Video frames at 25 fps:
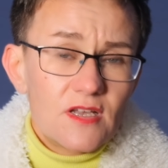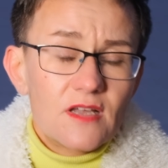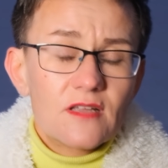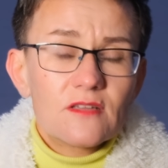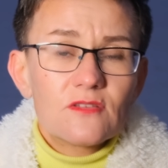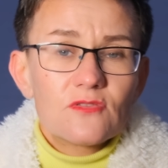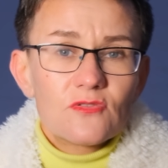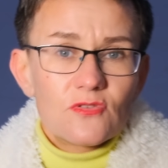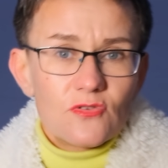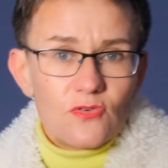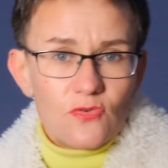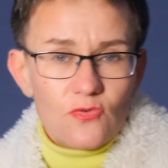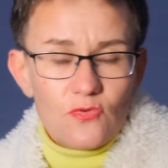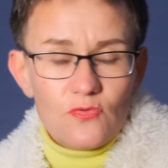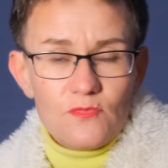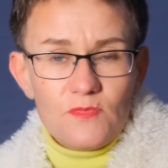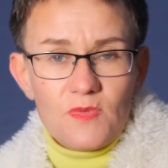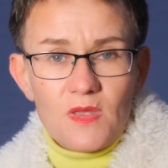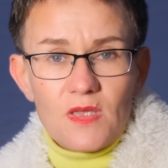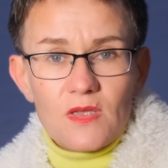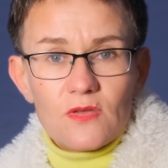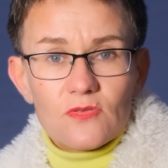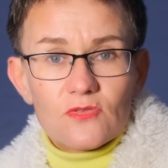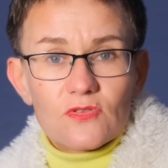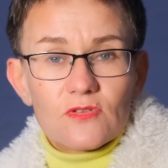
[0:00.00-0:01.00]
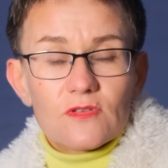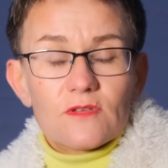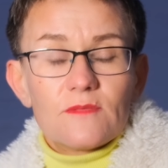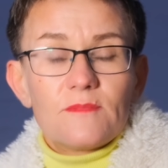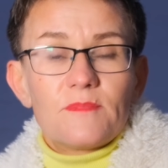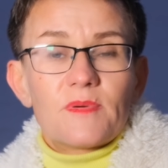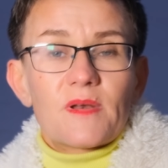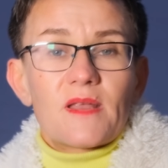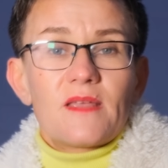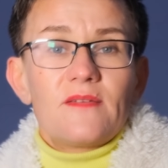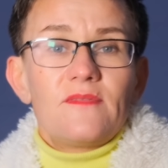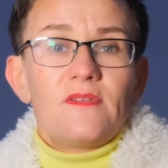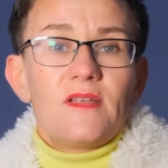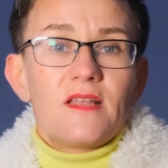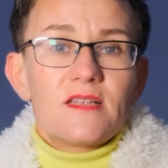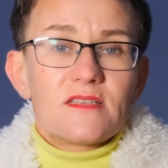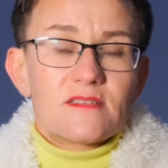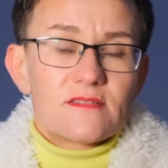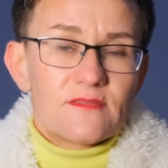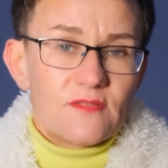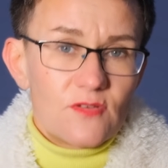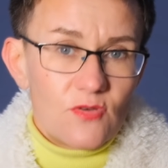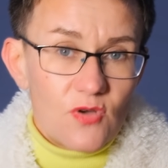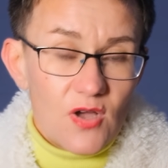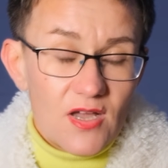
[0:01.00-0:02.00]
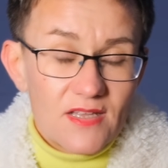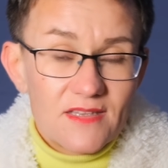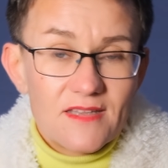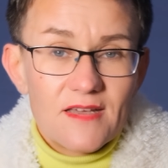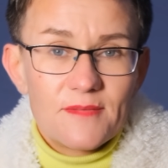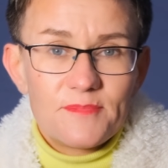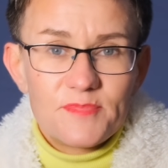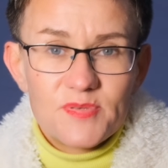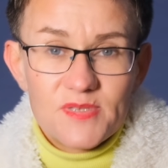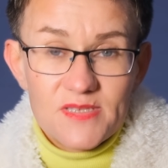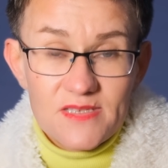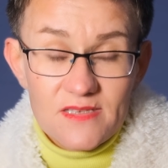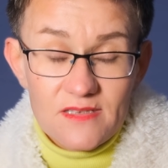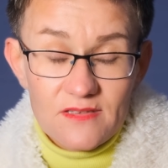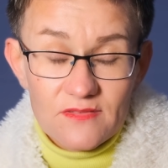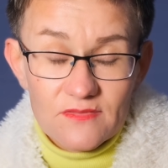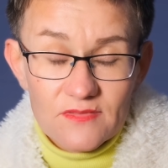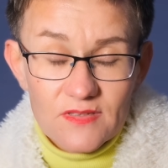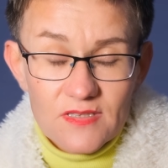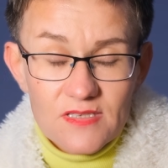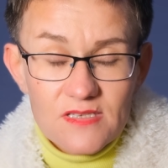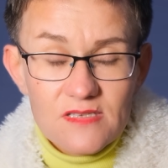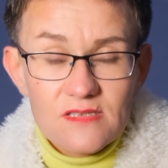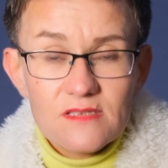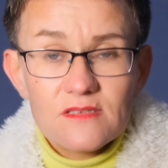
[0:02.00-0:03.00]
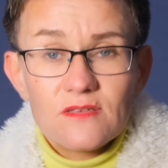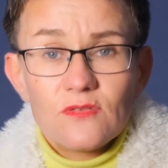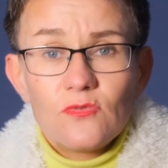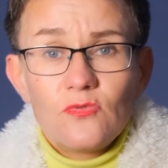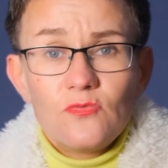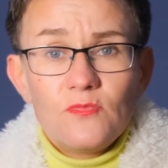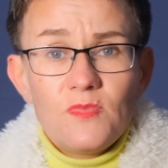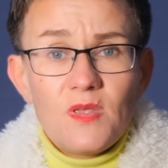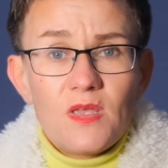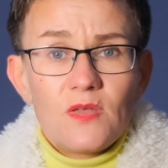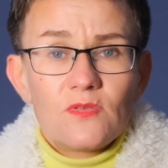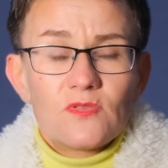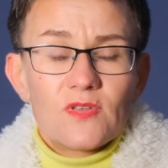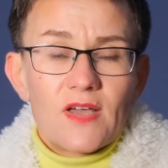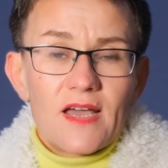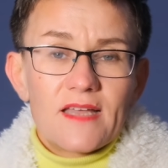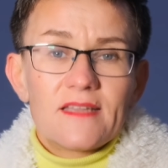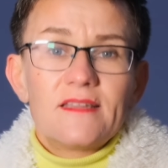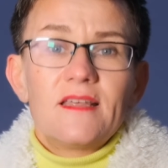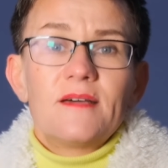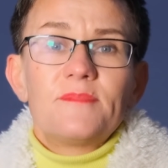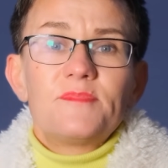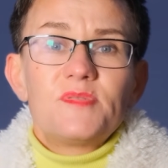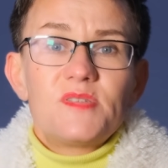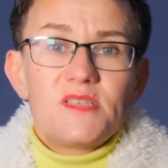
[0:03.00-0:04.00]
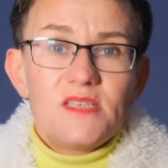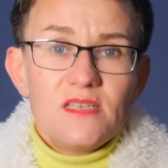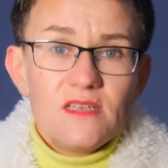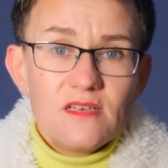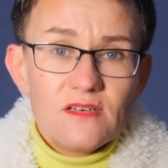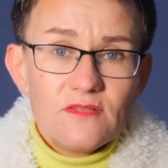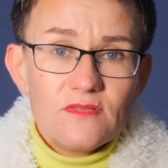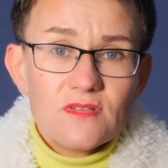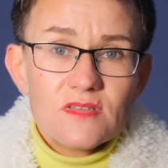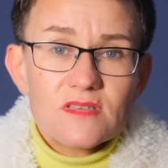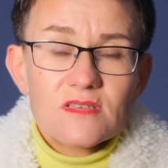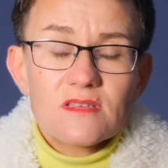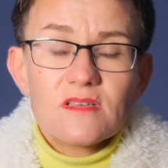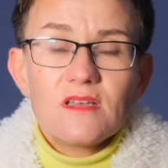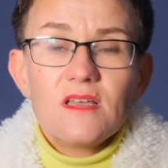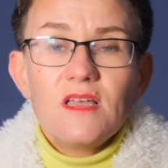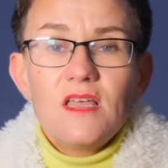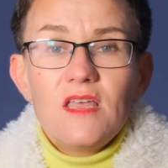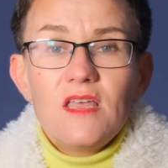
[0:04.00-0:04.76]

которые умеют проявлять свою адаптивность, умеют адаптироваться